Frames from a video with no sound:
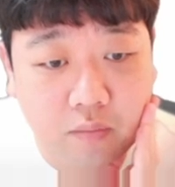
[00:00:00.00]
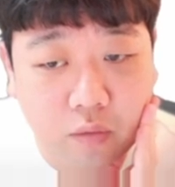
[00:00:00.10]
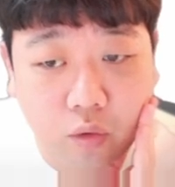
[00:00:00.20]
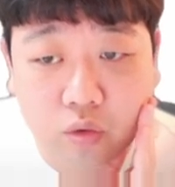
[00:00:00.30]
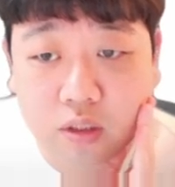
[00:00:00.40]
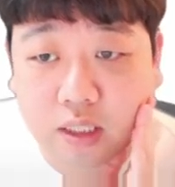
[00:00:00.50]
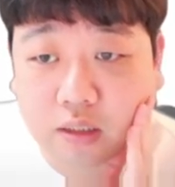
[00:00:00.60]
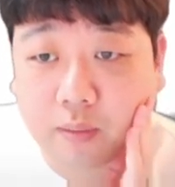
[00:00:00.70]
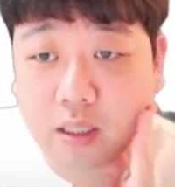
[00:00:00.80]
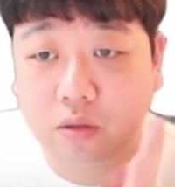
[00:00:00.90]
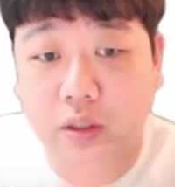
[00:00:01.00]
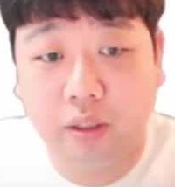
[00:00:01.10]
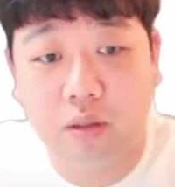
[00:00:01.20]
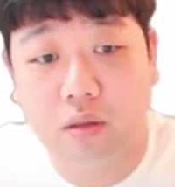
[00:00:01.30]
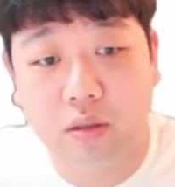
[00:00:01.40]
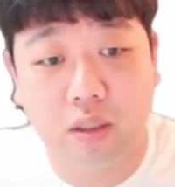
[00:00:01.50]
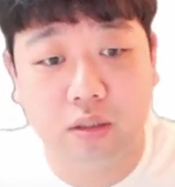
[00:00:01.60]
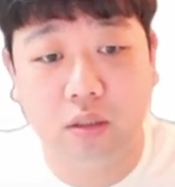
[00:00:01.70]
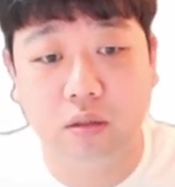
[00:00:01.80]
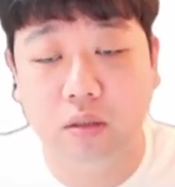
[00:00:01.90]
오늘 상담할 거예요.
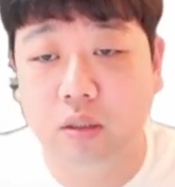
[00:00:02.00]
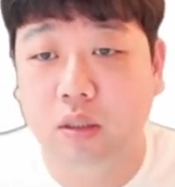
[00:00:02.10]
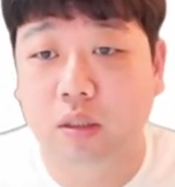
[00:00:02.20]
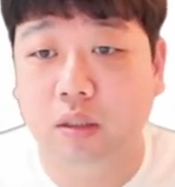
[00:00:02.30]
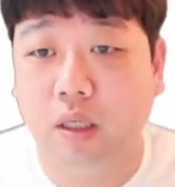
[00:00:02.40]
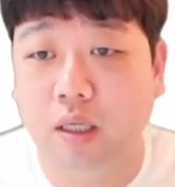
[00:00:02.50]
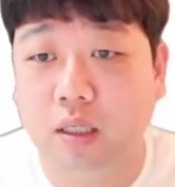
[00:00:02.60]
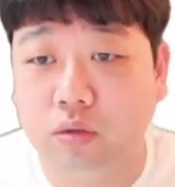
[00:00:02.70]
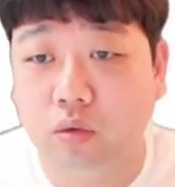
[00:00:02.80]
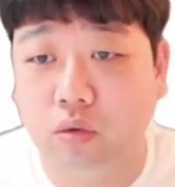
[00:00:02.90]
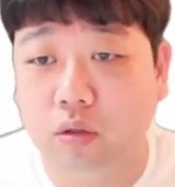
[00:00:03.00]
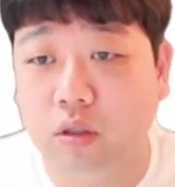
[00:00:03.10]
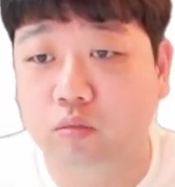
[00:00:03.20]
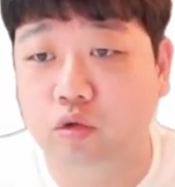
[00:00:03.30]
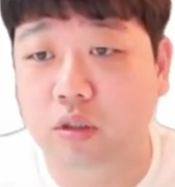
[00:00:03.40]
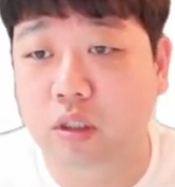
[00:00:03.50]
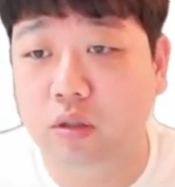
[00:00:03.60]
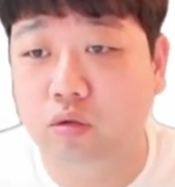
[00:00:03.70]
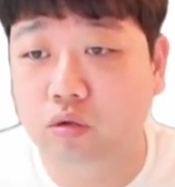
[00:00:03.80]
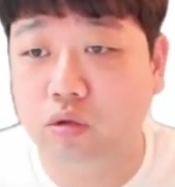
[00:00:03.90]
그래서 계약 조건 문의
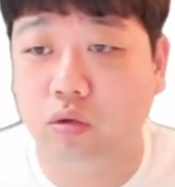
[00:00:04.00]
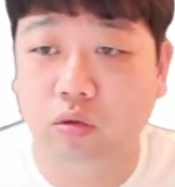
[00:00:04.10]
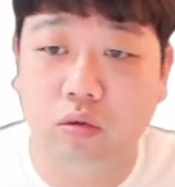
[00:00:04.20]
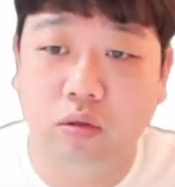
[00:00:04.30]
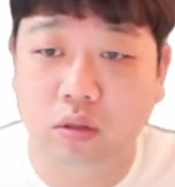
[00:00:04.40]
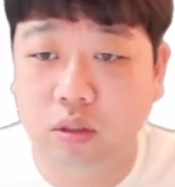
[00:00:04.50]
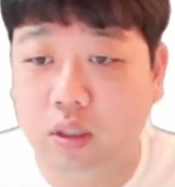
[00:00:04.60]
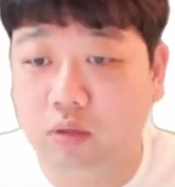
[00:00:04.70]
후속이라고